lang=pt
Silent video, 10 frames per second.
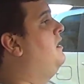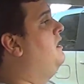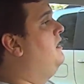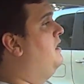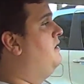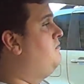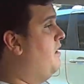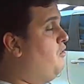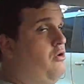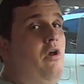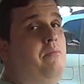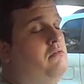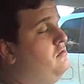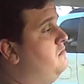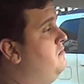ah,
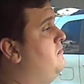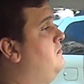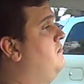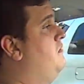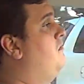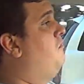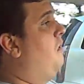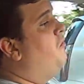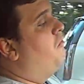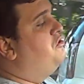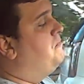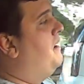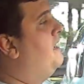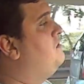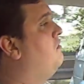econômicos, com algum
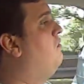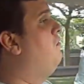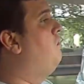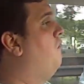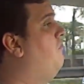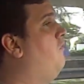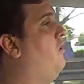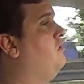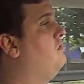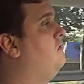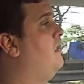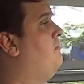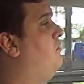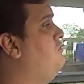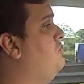espaço, algum conforto,
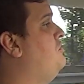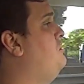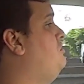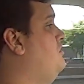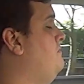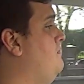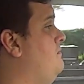né, bons de dirigir.